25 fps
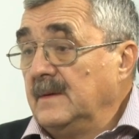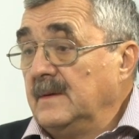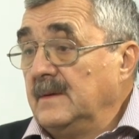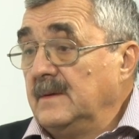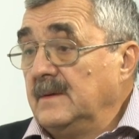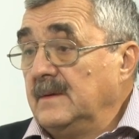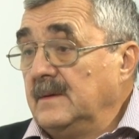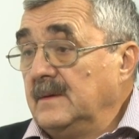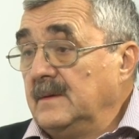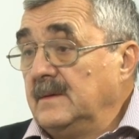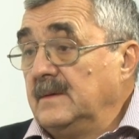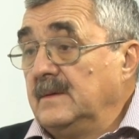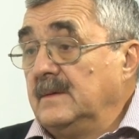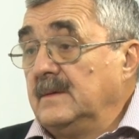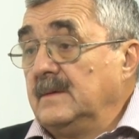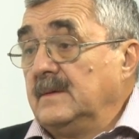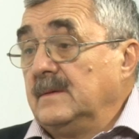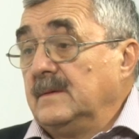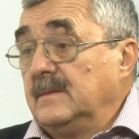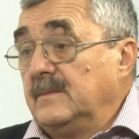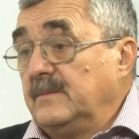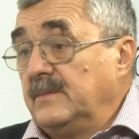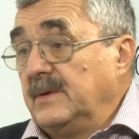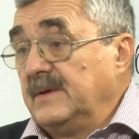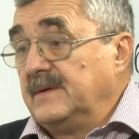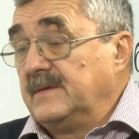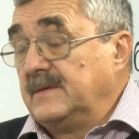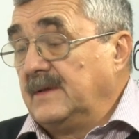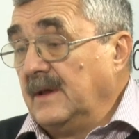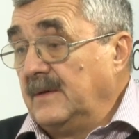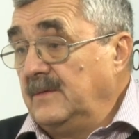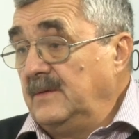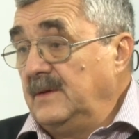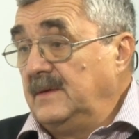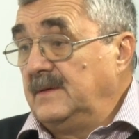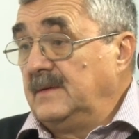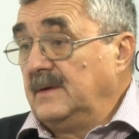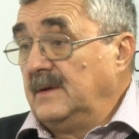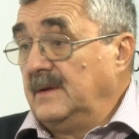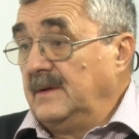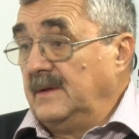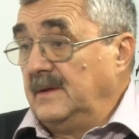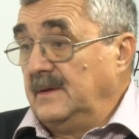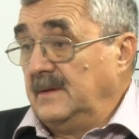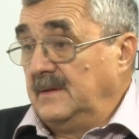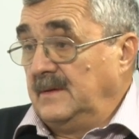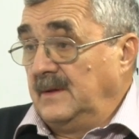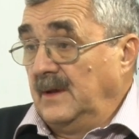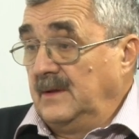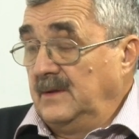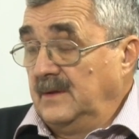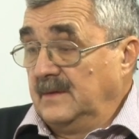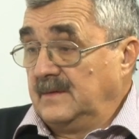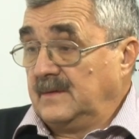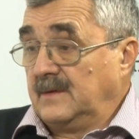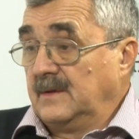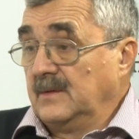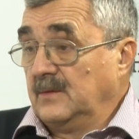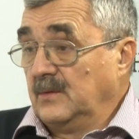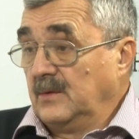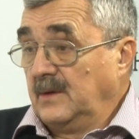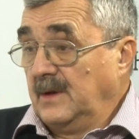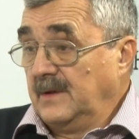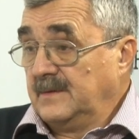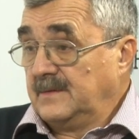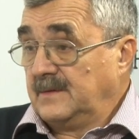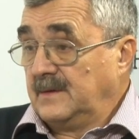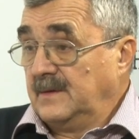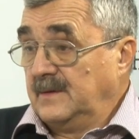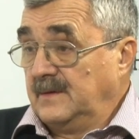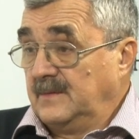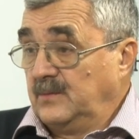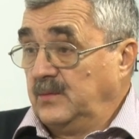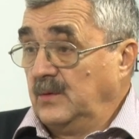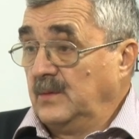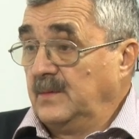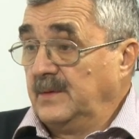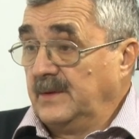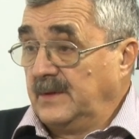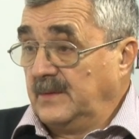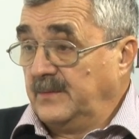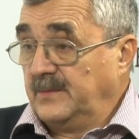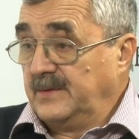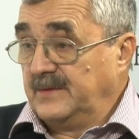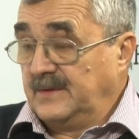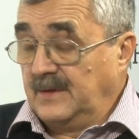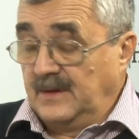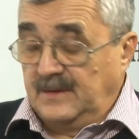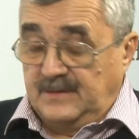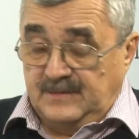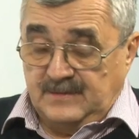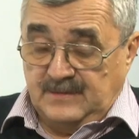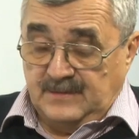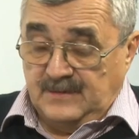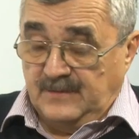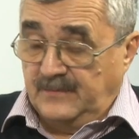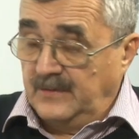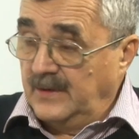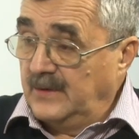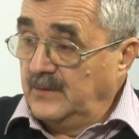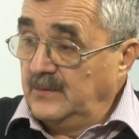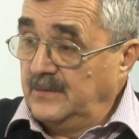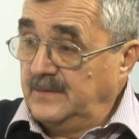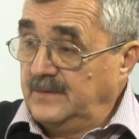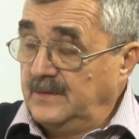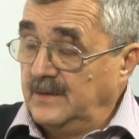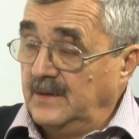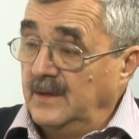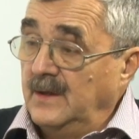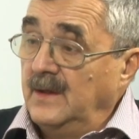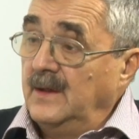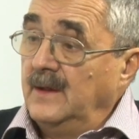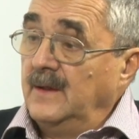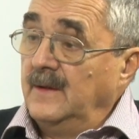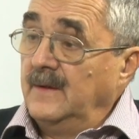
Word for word: э, представителей Донецкой и Луганской республики, представителей Новороссии,